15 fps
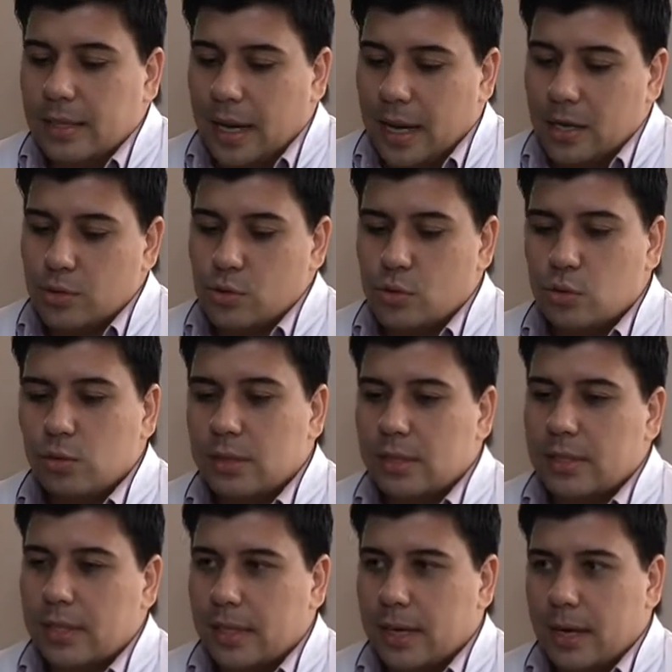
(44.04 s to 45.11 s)

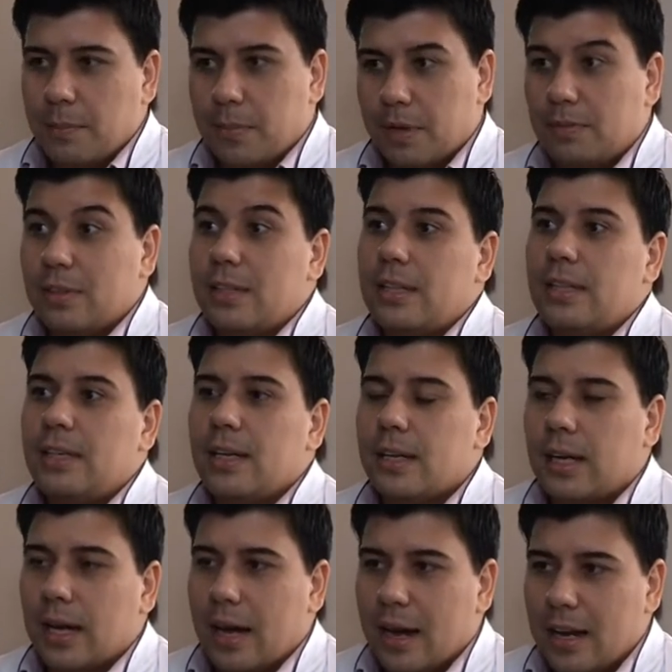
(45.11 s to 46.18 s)
Ajuda a prevenir a
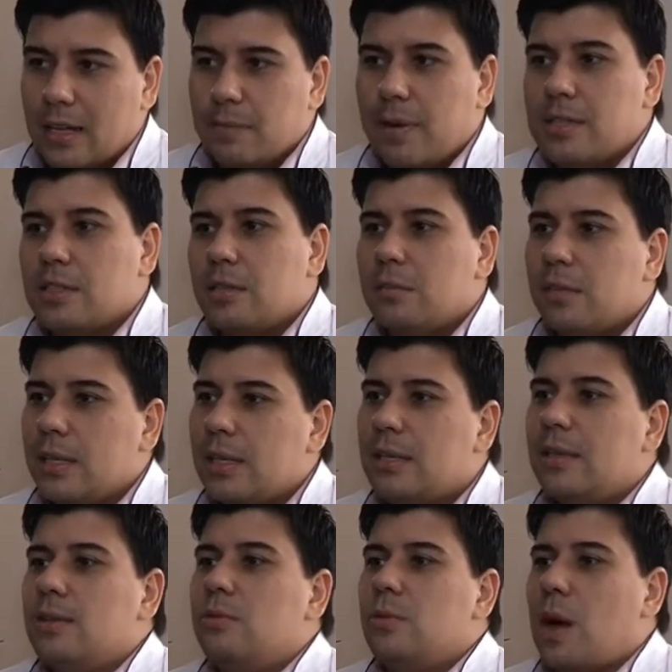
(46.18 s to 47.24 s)
cárie, mas também
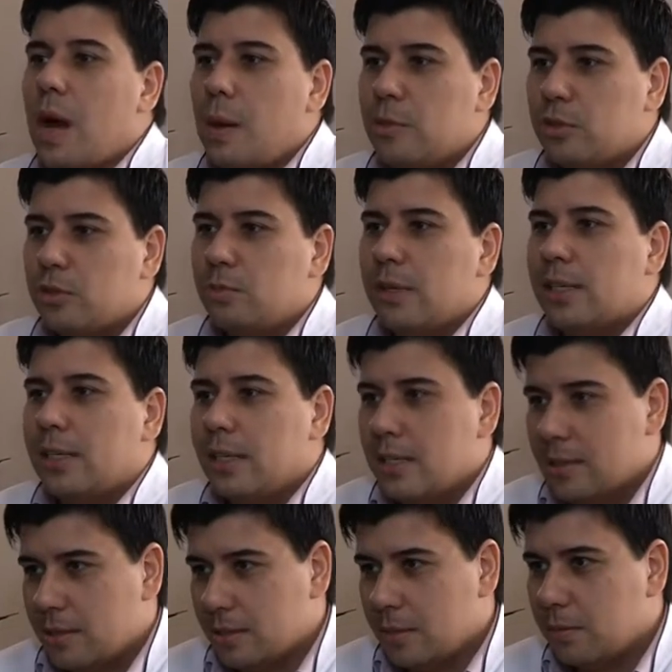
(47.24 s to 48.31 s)
cria um hábito para a
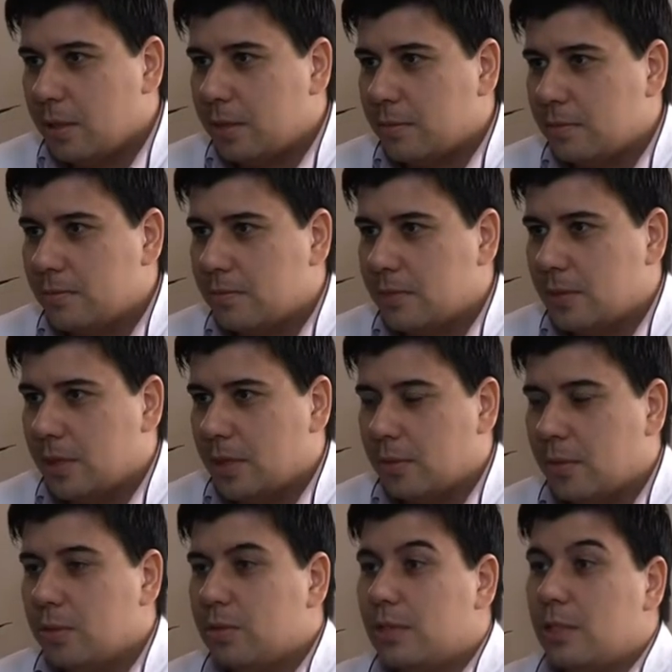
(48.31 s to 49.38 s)
criança também, tá uhum. tá
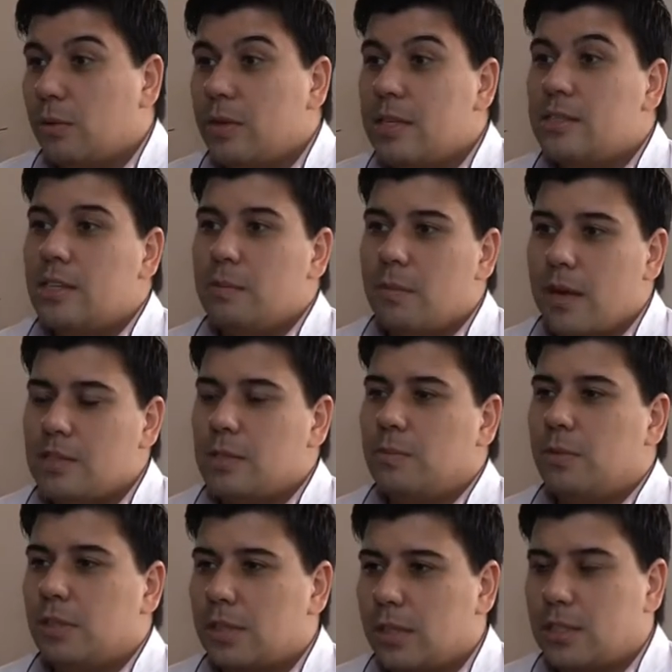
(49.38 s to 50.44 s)
bom? Então isso é mais
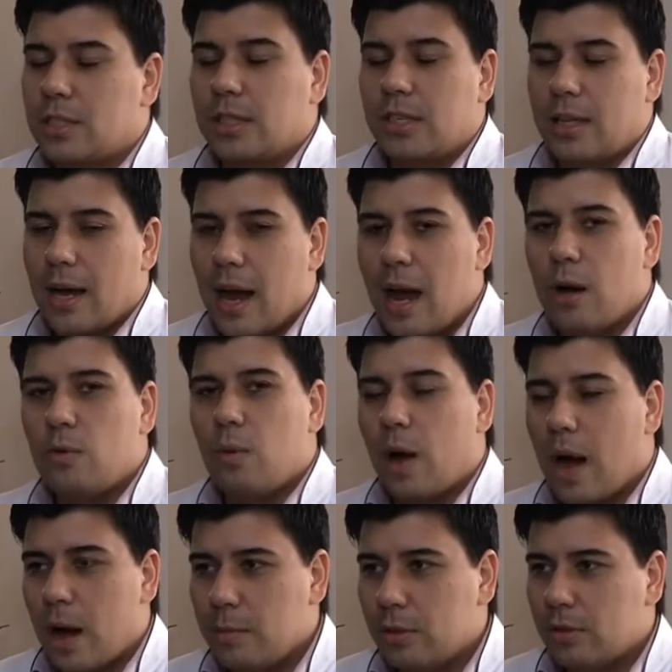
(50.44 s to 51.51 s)
importante, criar o
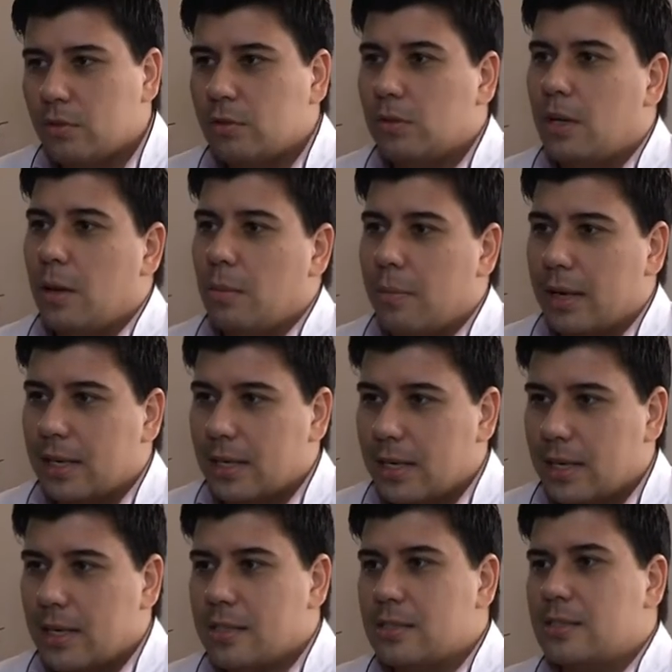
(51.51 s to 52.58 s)
hábito para a
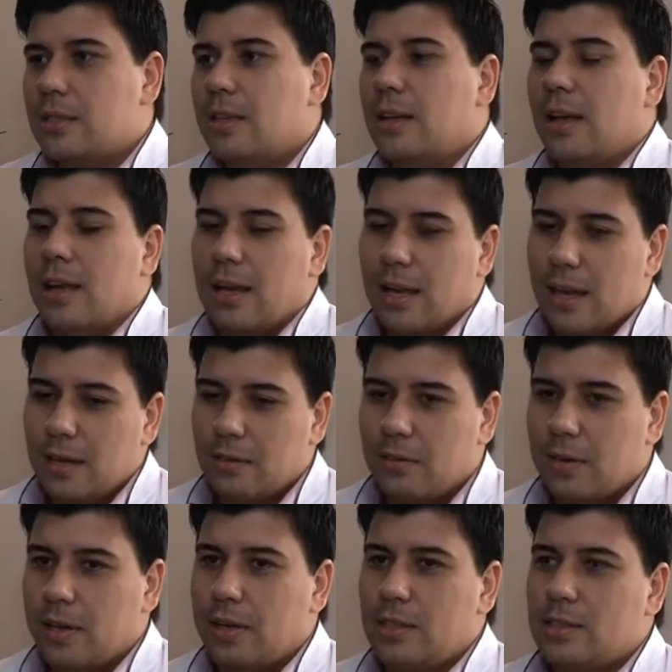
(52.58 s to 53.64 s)
criança lá na
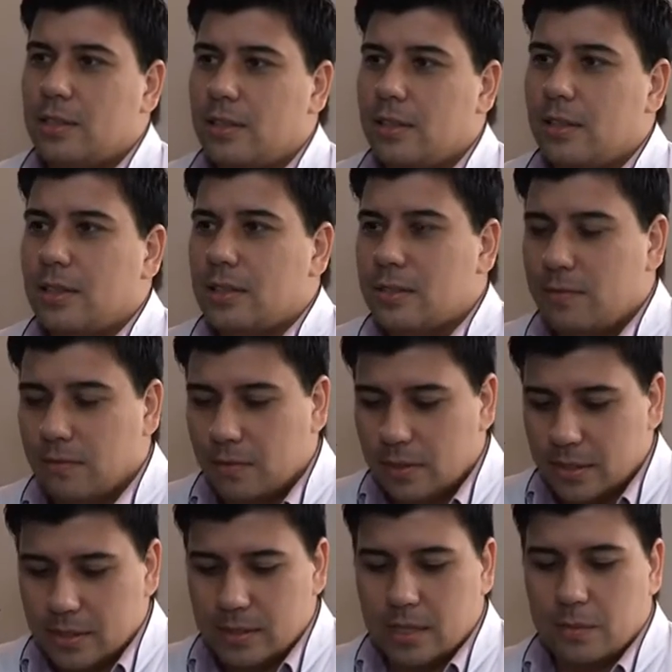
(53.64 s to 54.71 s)
frente
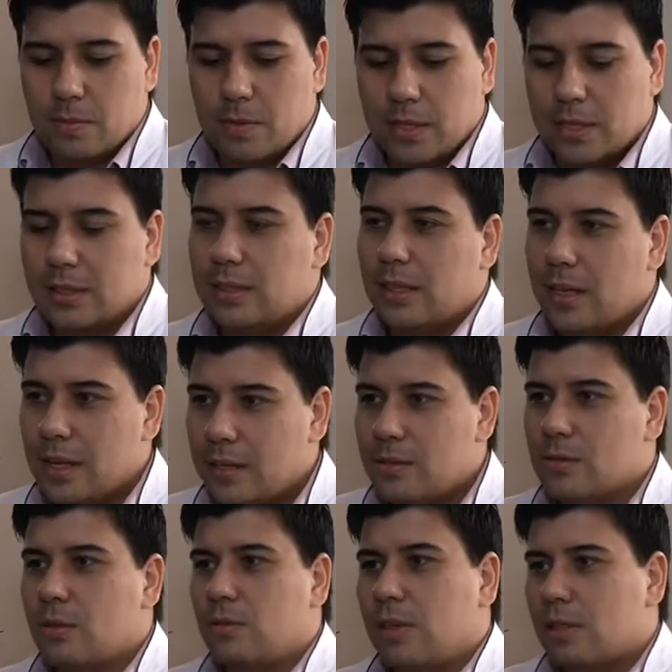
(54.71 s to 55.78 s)
é saber que tem que
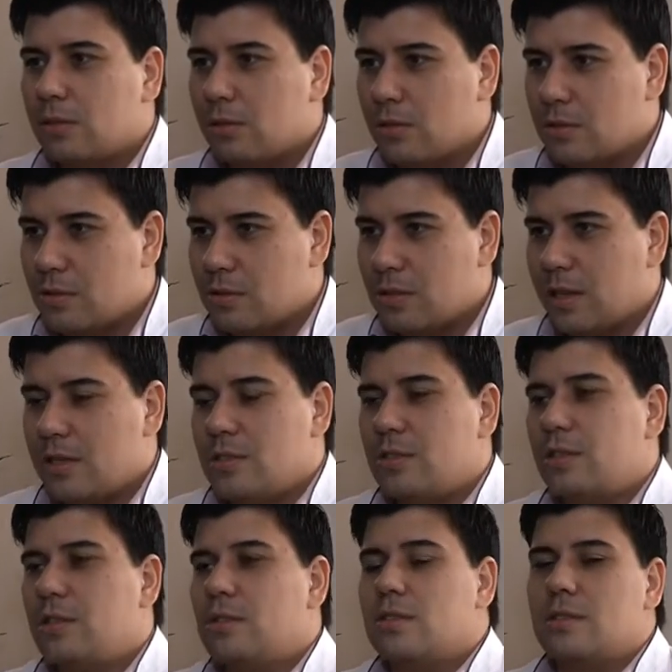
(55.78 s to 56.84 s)
escovar todos os
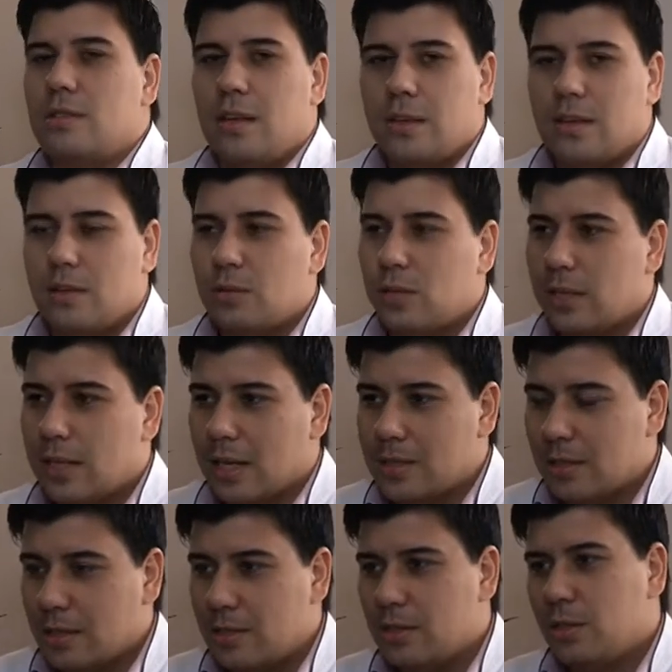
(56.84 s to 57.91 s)
dentinhos, tem que cuidar
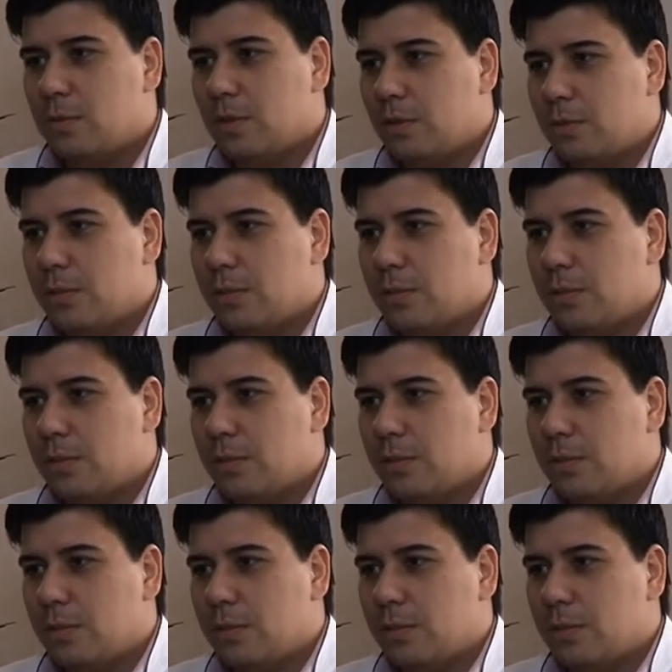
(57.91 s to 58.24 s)
certinho para não